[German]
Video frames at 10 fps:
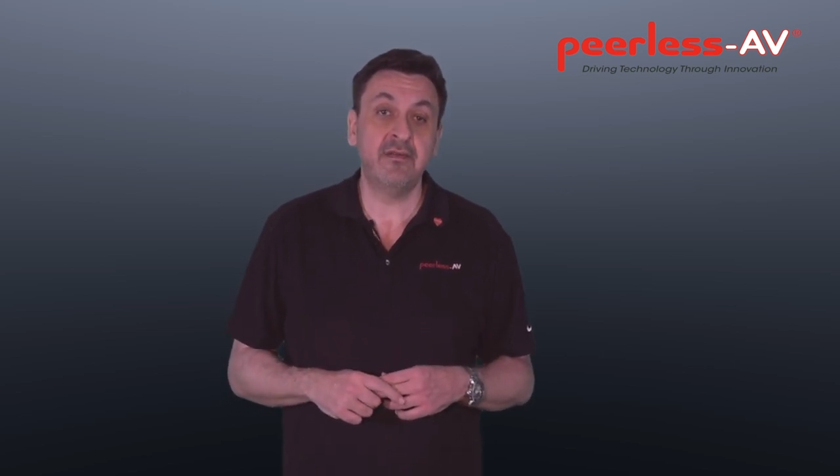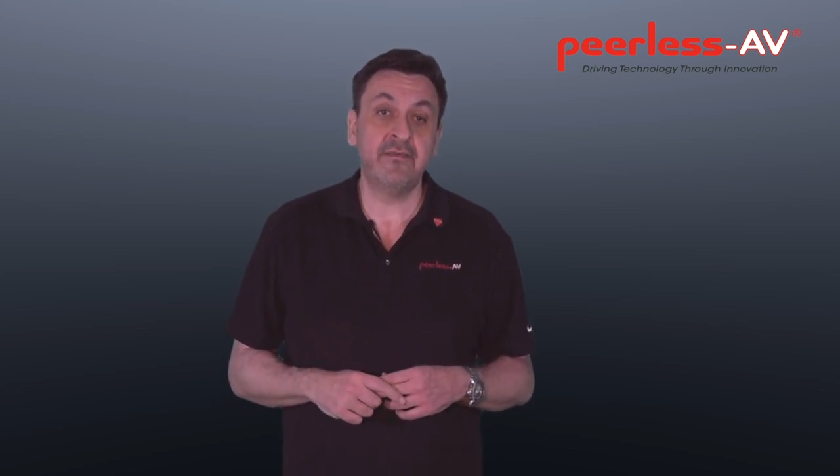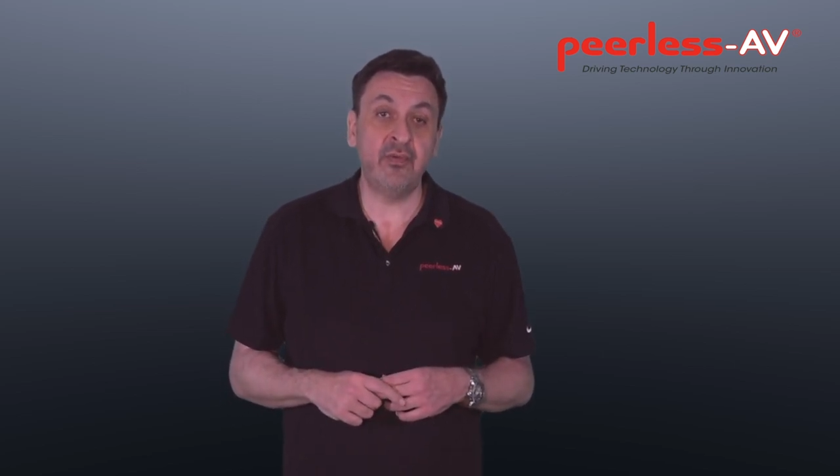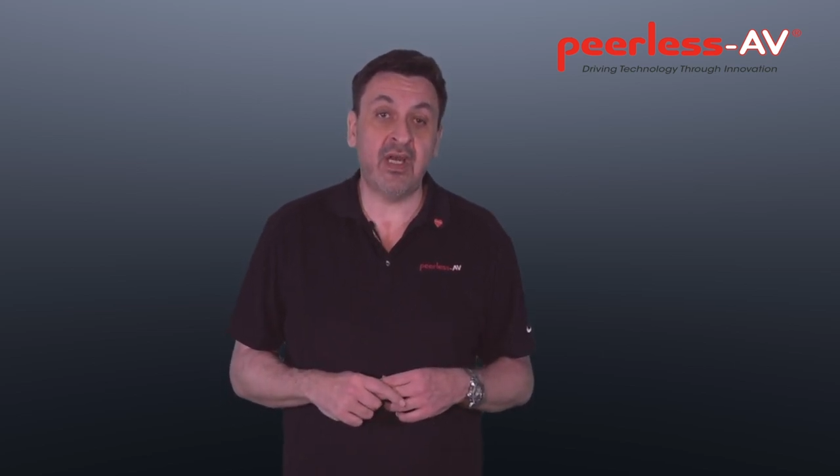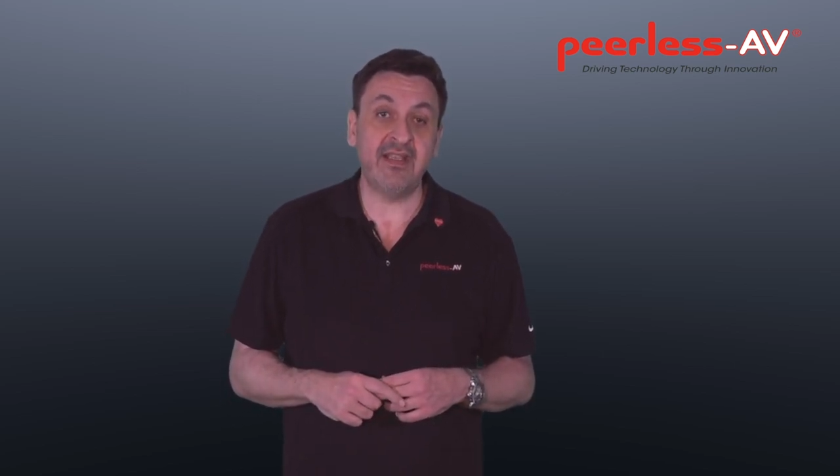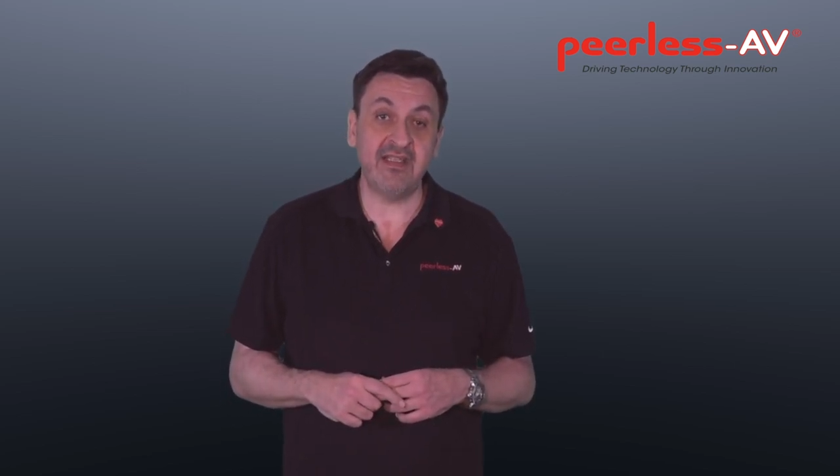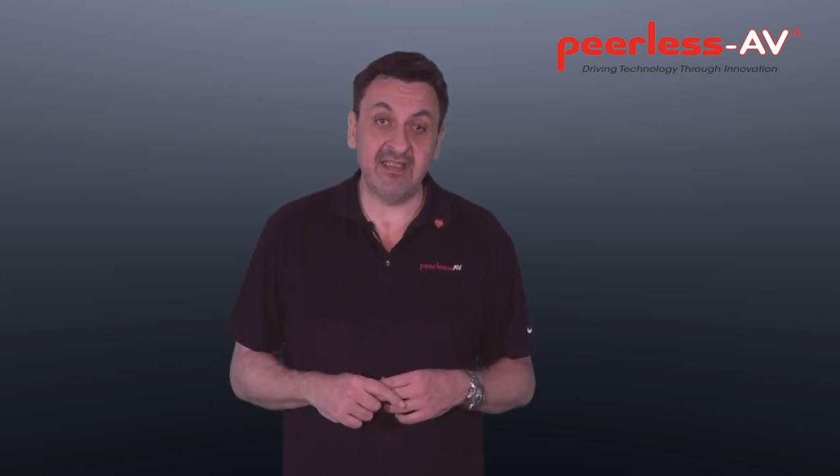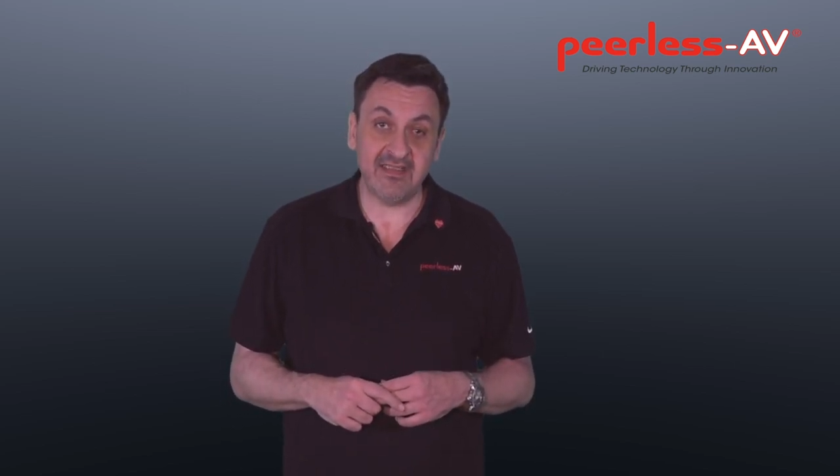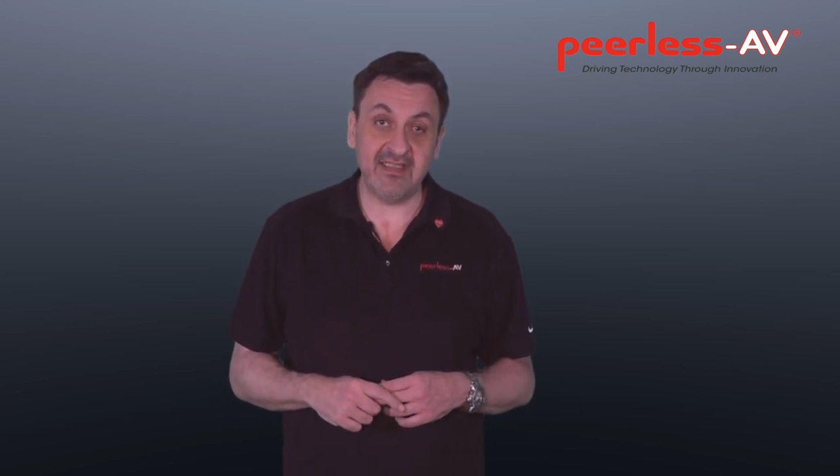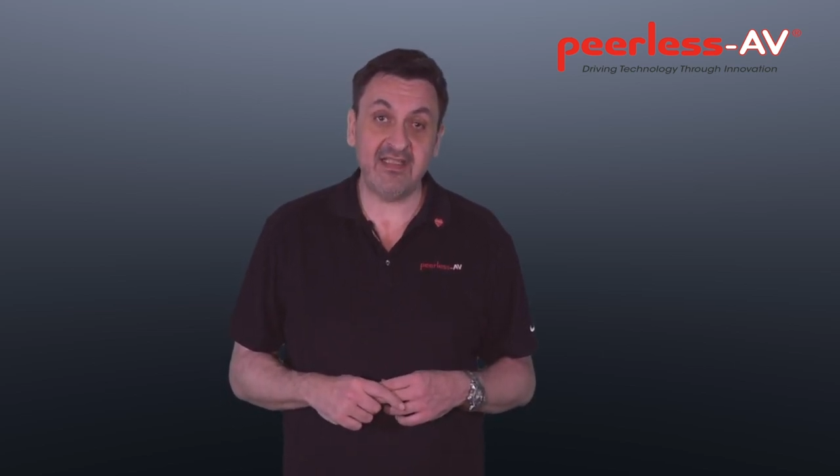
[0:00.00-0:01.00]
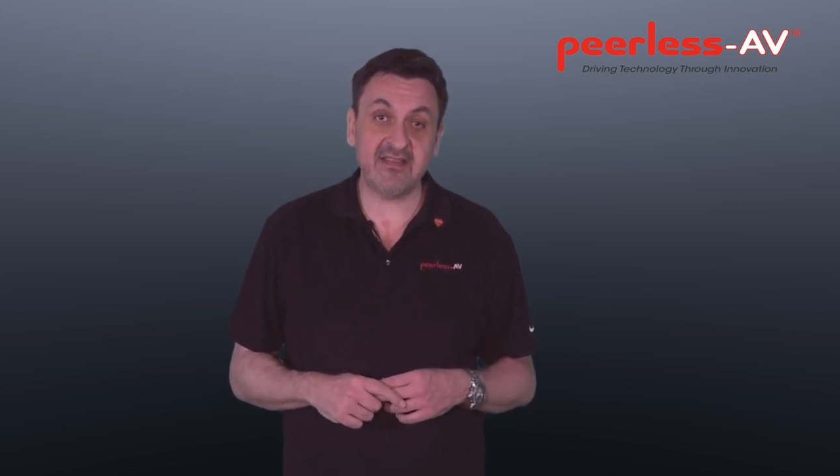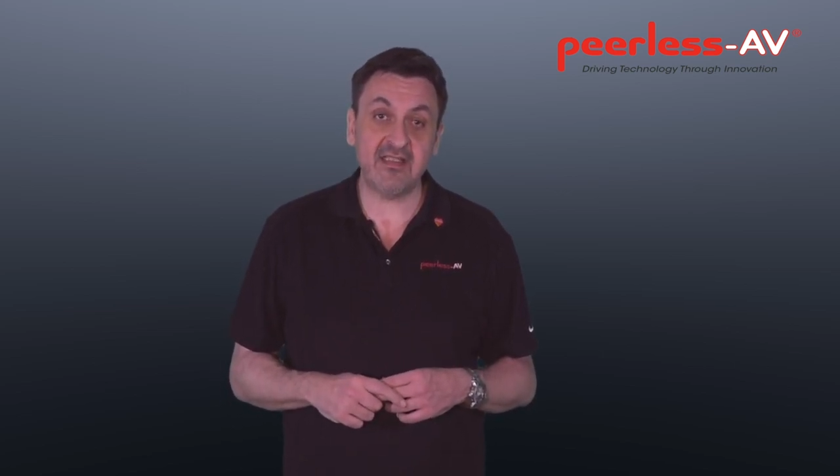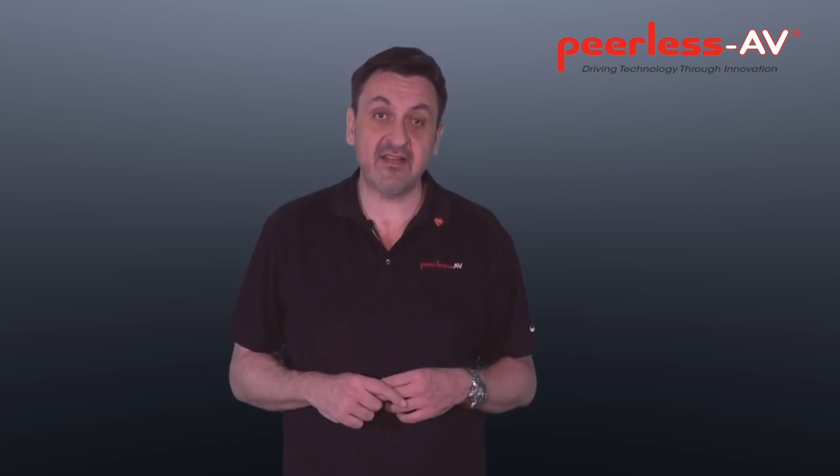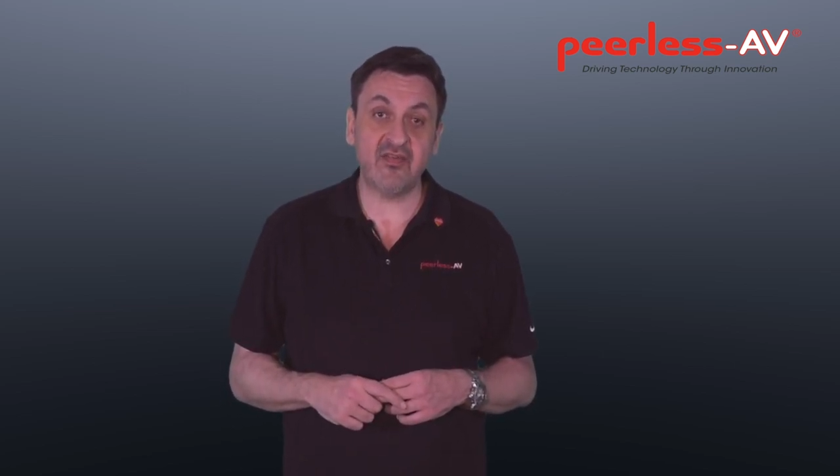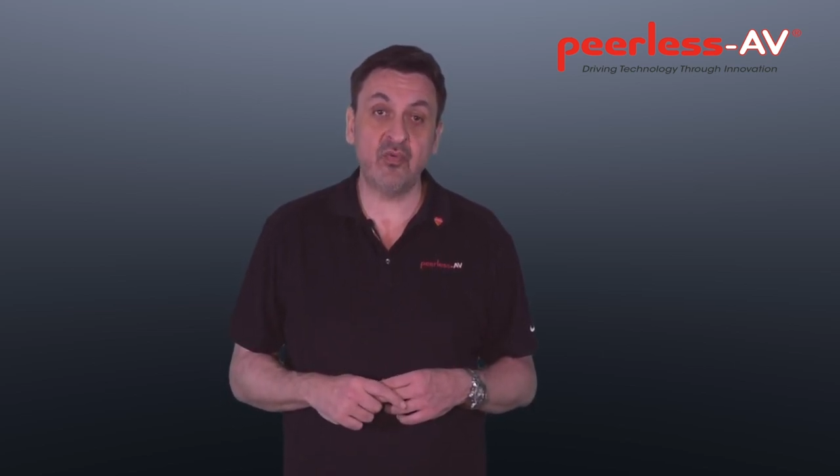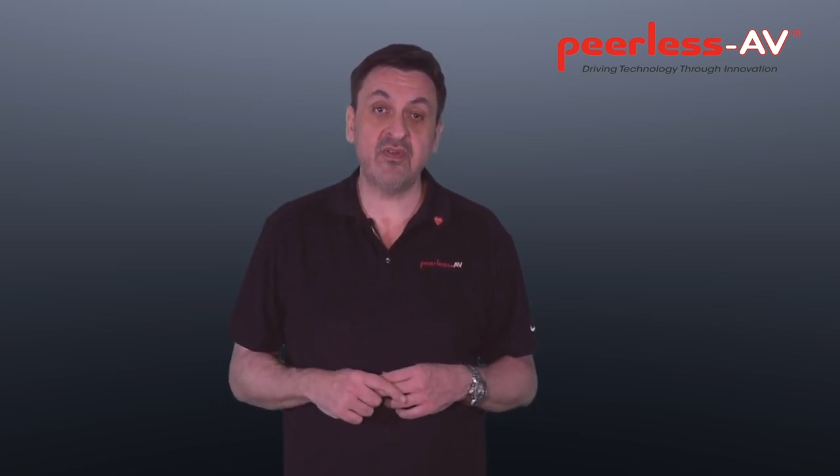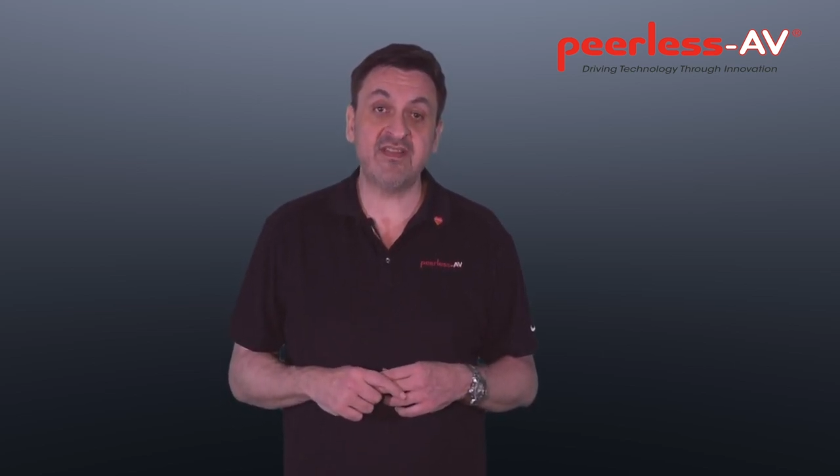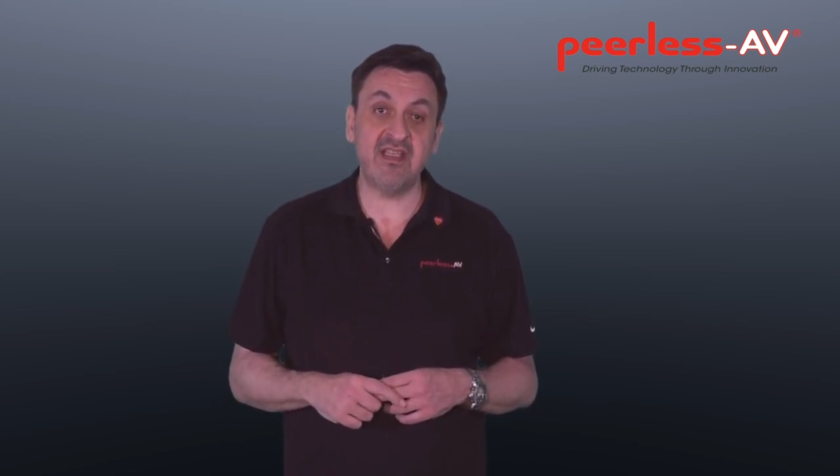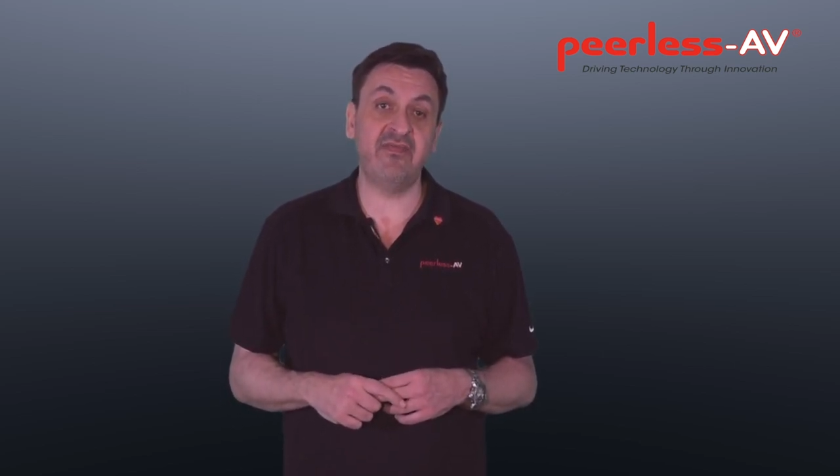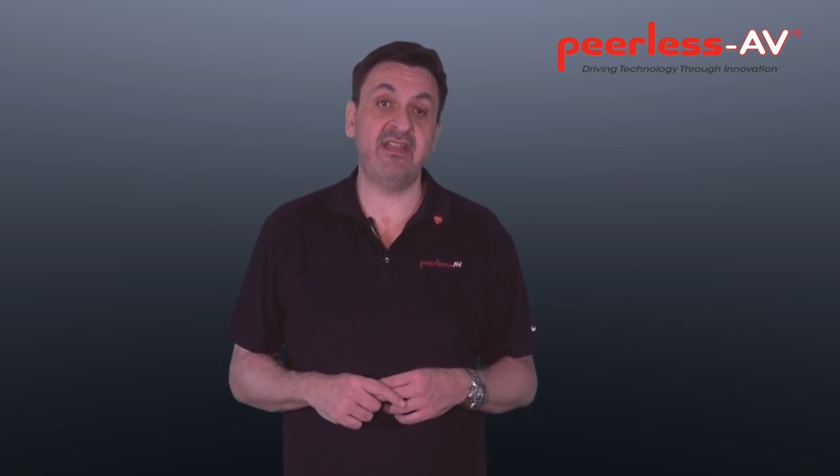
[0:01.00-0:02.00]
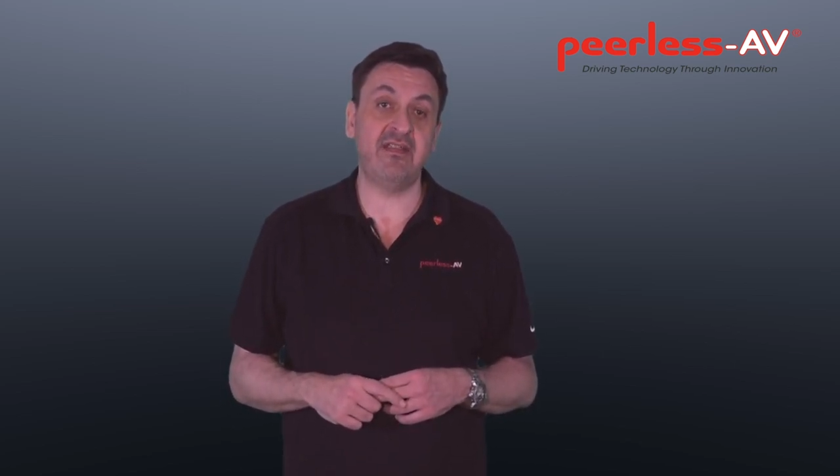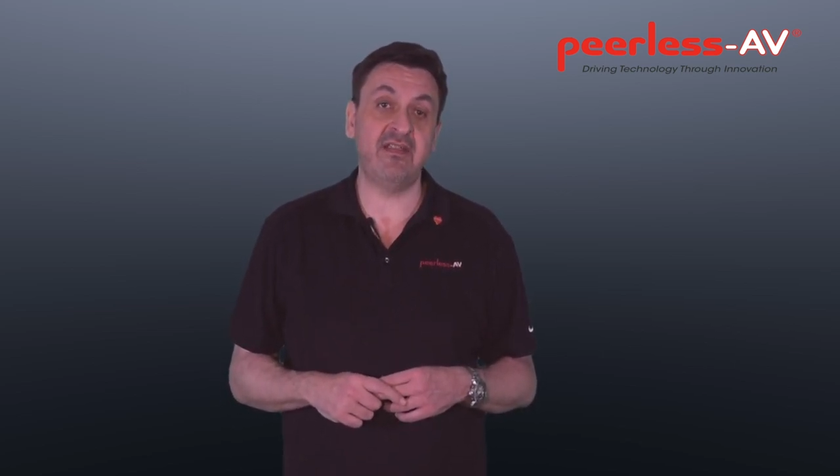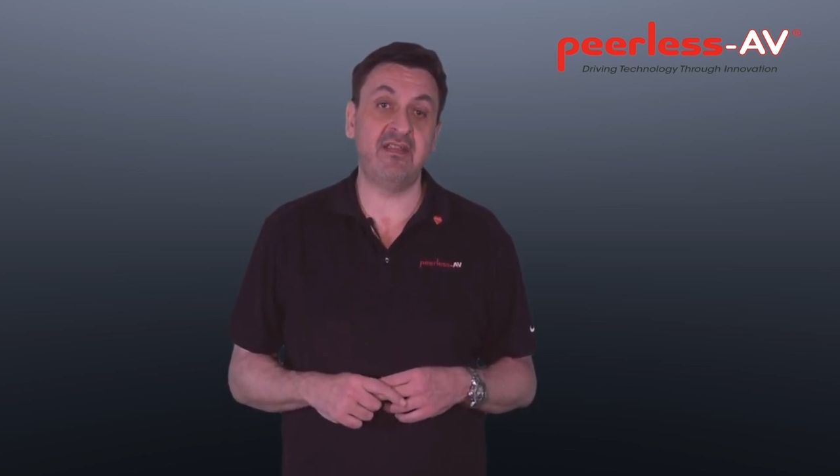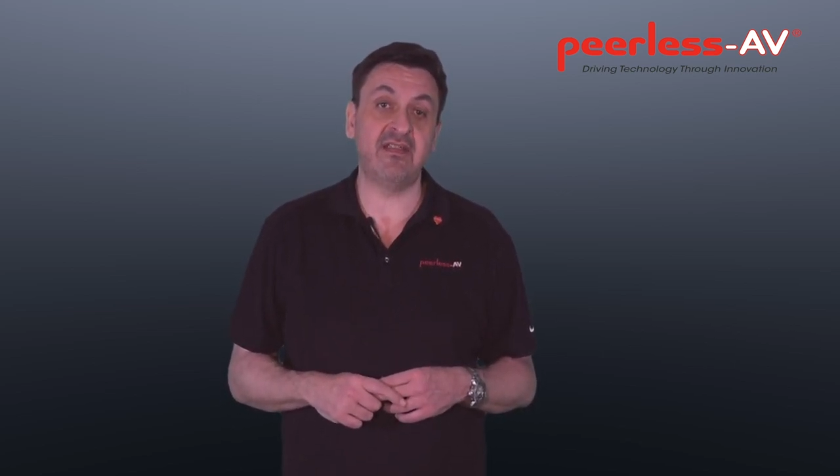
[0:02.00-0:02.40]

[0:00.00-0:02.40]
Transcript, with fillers: für eine LED-Installation sehr wichtig,